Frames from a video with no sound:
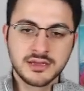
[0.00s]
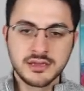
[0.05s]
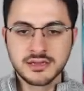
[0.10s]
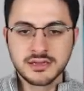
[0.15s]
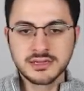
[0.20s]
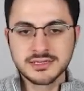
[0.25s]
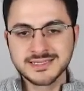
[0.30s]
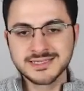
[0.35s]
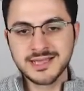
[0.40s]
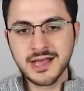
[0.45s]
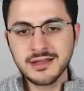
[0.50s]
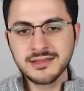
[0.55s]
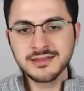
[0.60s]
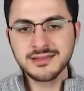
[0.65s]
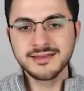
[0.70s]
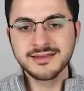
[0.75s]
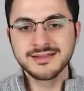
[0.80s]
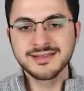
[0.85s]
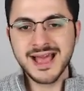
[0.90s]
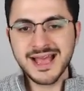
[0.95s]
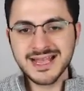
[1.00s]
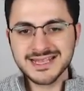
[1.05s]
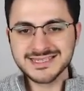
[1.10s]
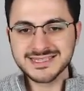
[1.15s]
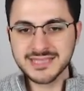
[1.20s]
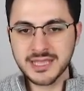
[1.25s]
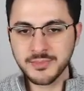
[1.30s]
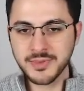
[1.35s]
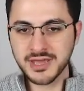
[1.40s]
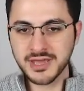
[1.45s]
Sunglass
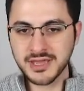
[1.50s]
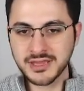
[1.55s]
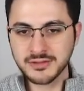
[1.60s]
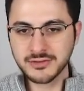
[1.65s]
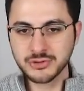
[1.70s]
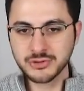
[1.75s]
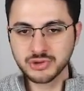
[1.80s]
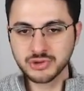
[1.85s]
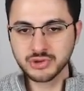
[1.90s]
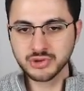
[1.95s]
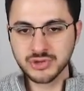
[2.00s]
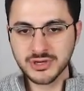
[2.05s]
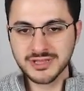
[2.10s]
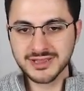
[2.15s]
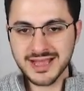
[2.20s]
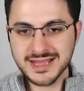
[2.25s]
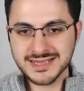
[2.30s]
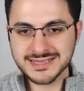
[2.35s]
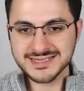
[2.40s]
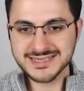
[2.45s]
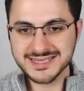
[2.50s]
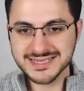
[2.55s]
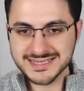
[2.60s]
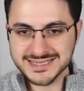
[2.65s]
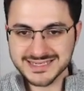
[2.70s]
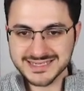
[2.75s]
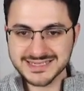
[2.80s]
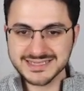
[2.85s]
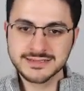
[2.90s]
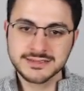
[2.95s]
demeyin. Şu
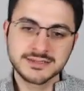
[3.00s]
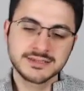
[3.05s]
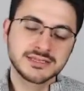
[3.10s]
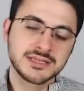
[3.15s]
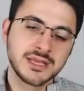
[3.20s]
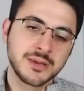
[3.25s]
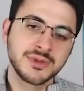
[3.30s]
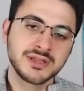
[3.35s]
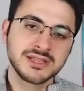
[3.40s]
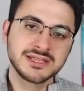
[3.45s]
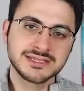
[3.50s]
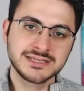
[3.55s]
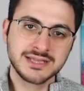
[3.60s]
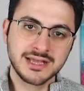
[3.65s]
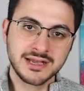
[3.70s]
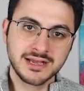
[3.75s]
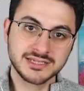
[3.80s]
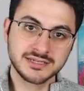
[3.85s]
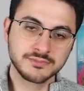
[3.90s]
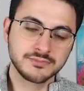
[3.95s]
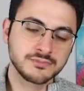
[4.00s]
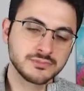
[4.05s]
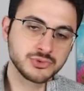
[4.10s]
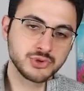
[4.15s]
glasses demeniz lazım.